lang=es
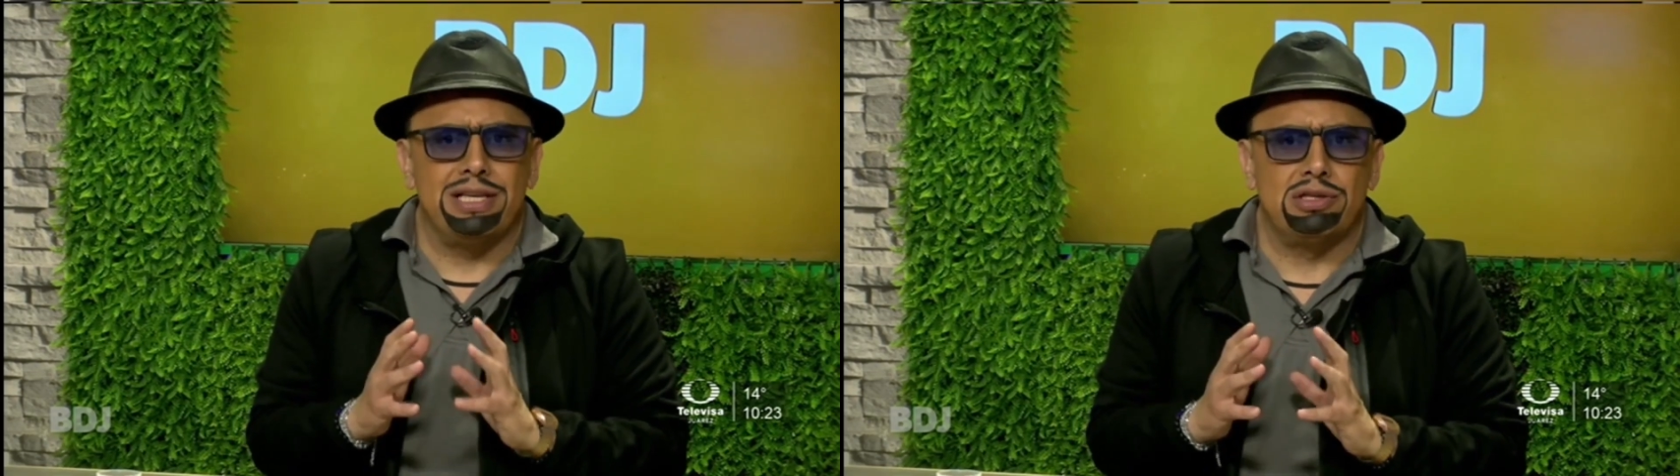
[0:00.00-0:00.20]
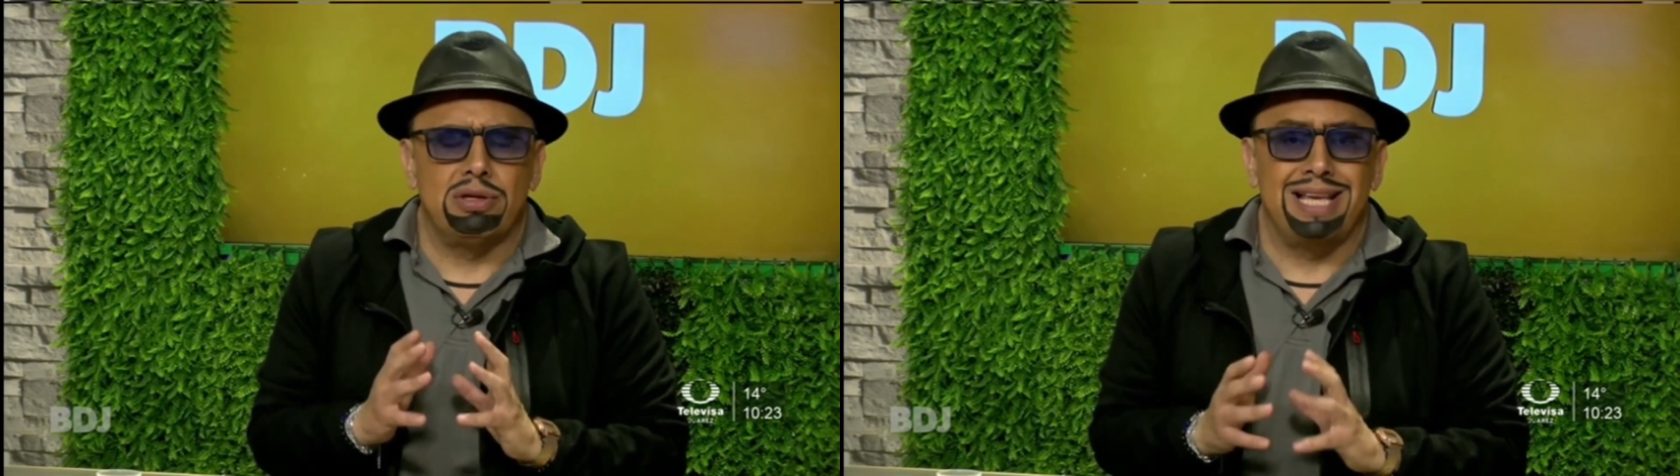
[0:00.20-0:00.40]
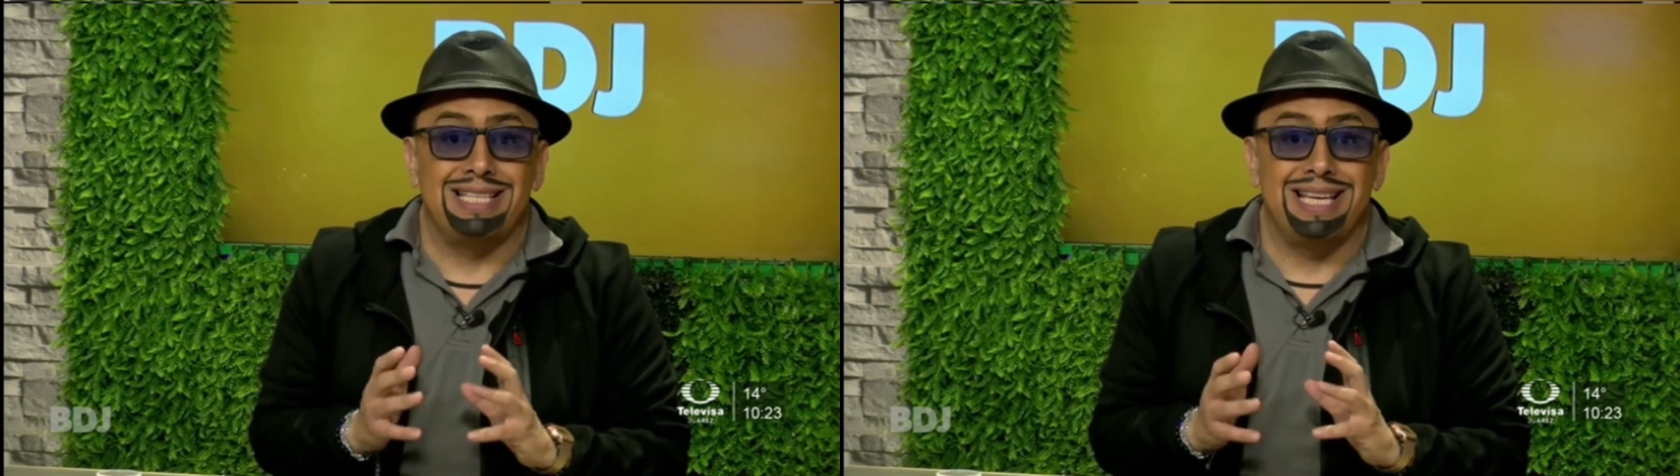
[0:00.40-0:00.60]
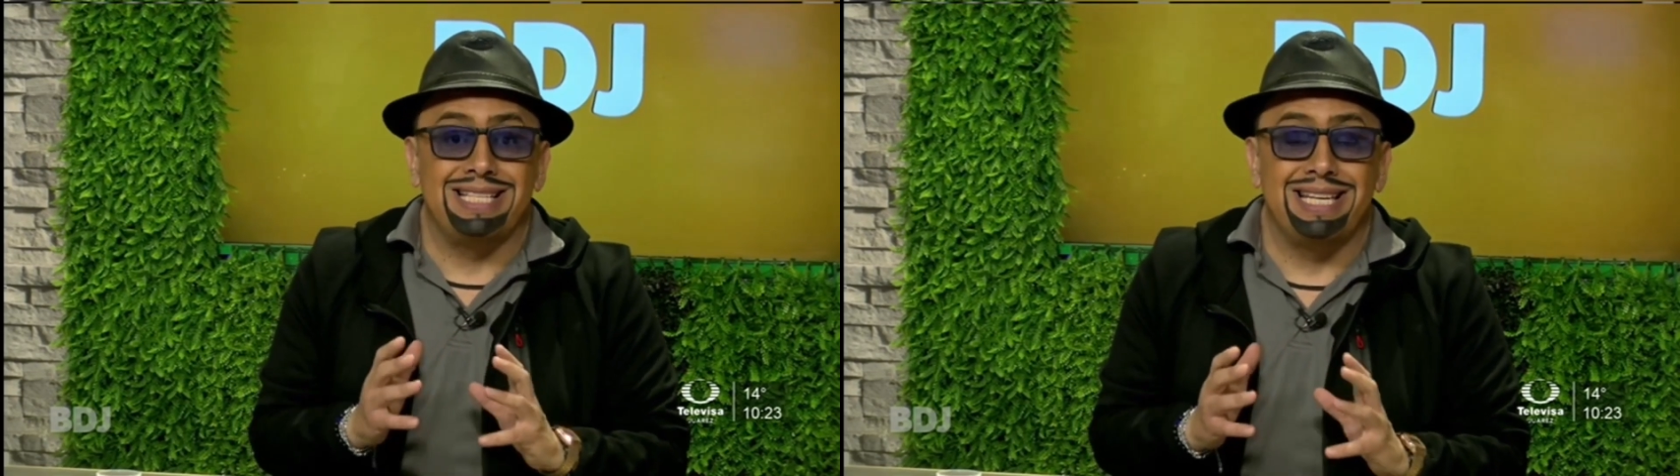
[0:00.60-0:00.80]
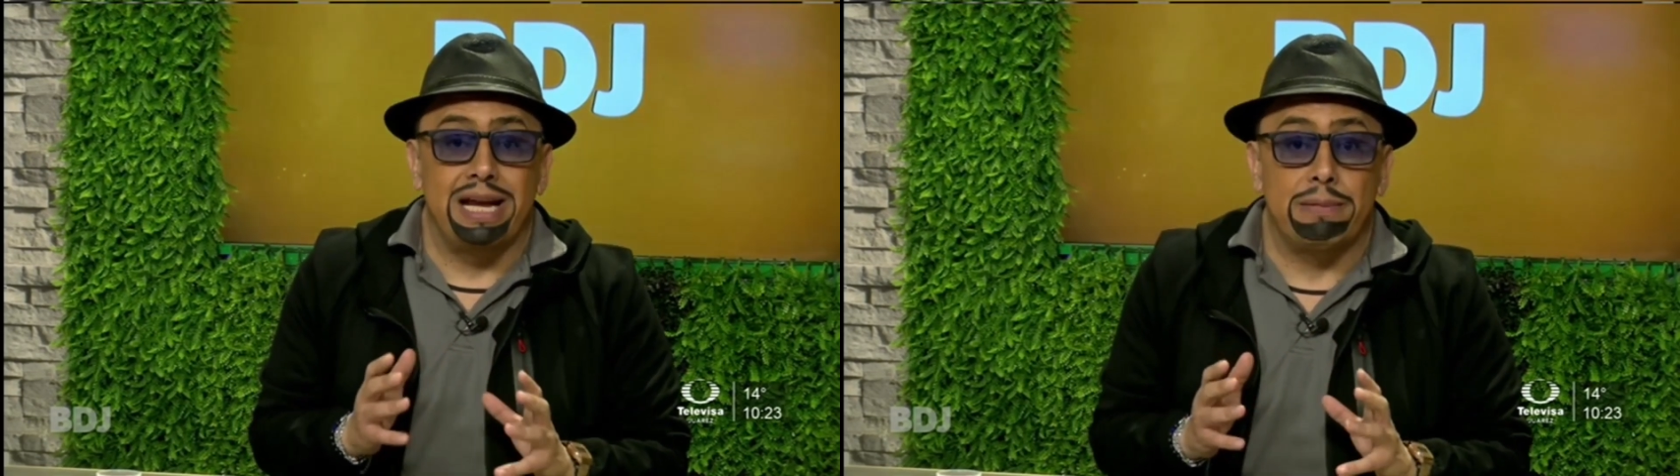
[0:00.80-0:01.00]
esto de
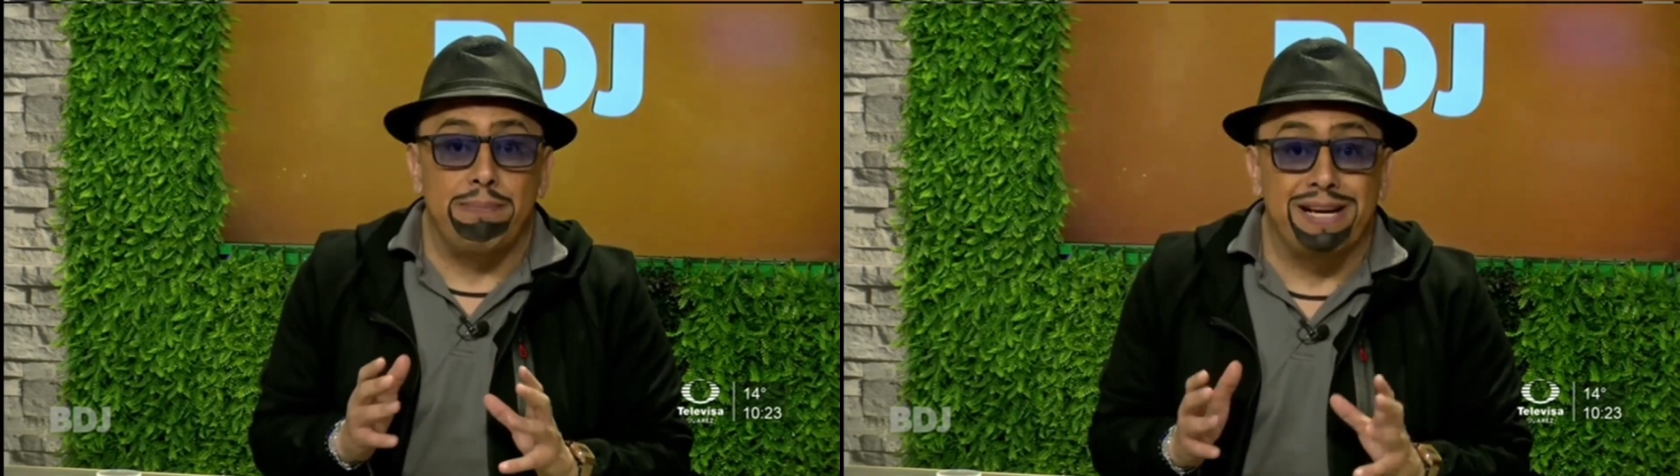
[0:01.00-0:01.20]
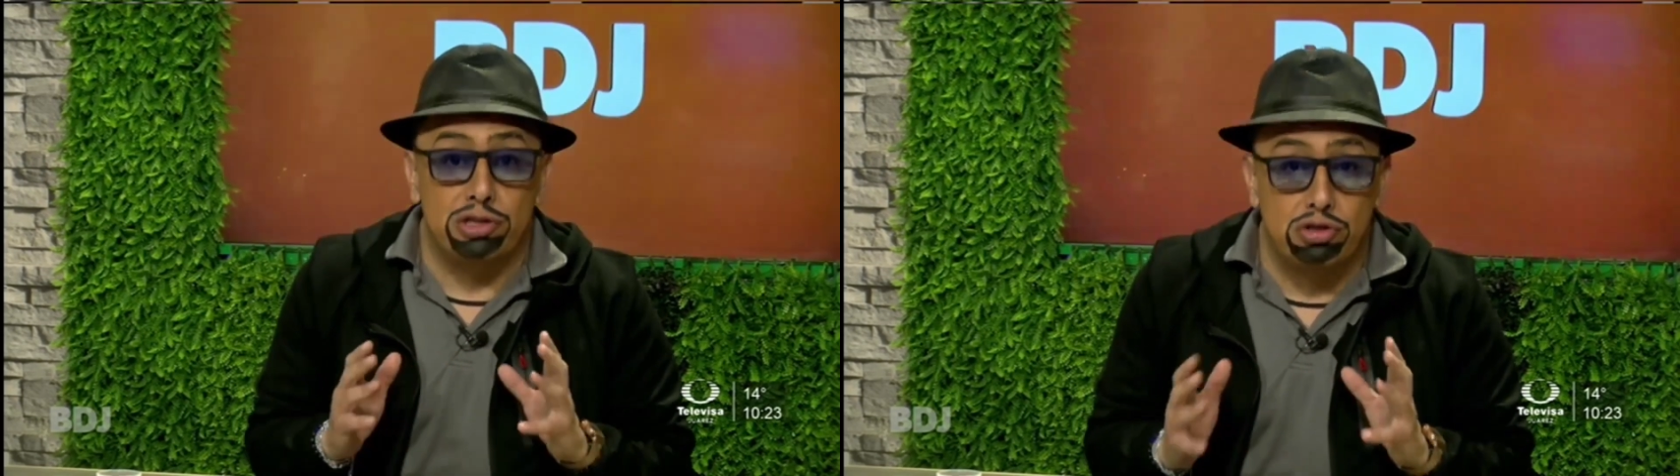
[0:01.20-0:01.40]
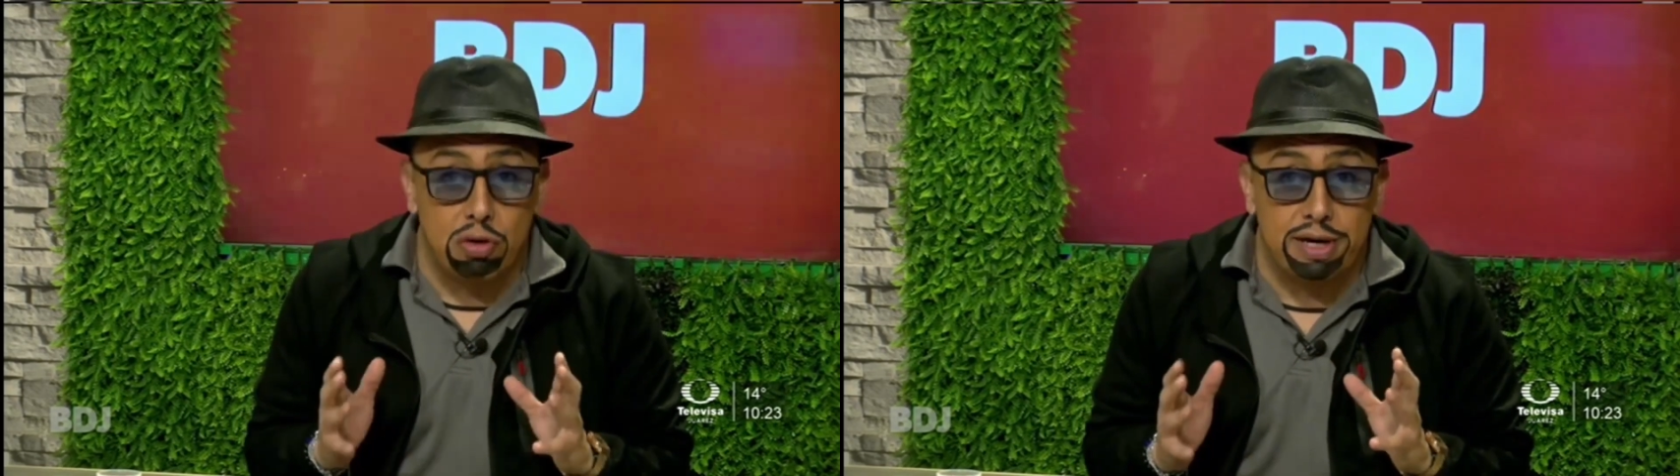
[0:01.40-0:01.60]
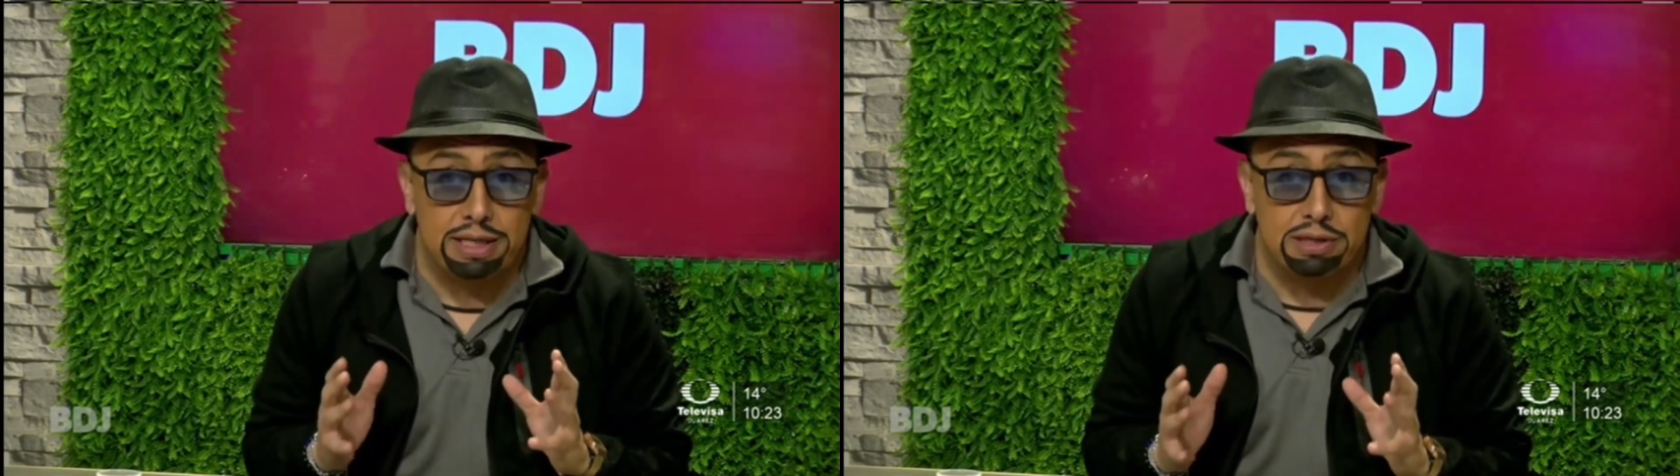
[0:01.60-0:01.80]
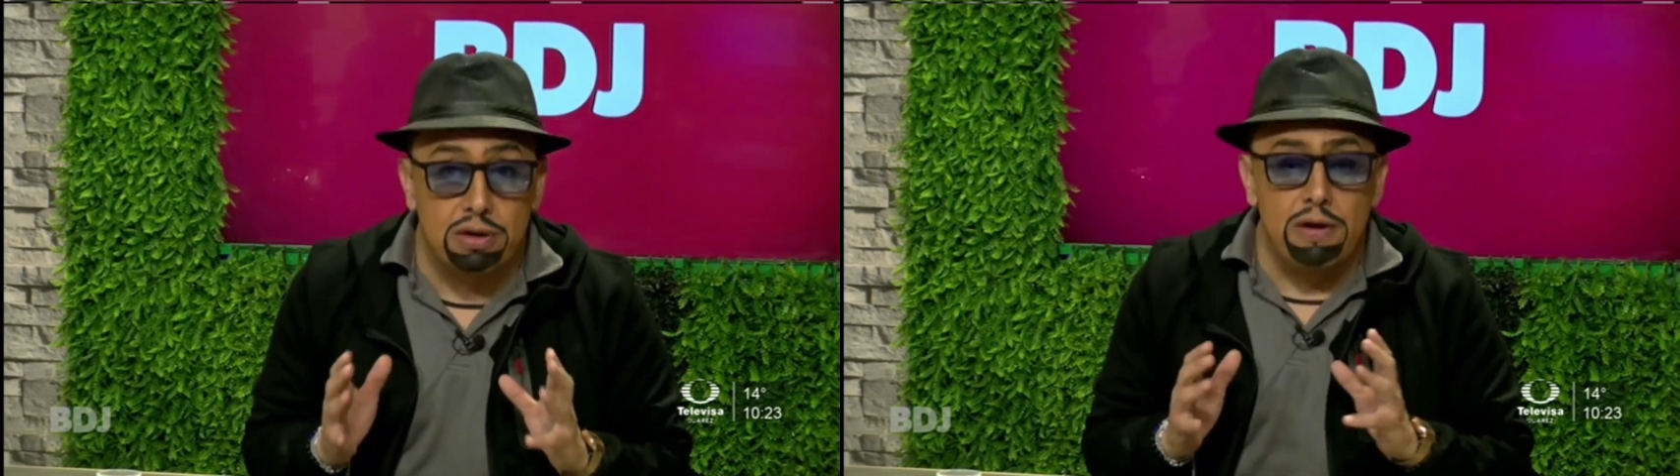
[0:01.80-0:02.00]
asesinar
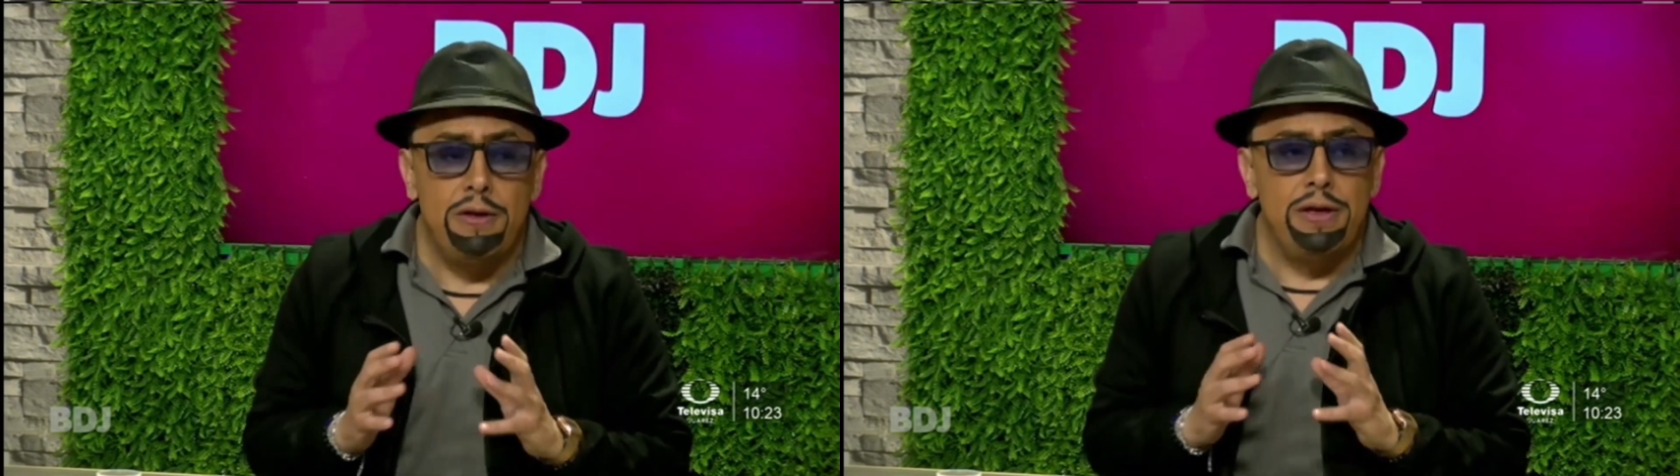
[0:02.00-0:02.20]
personas, ¿no?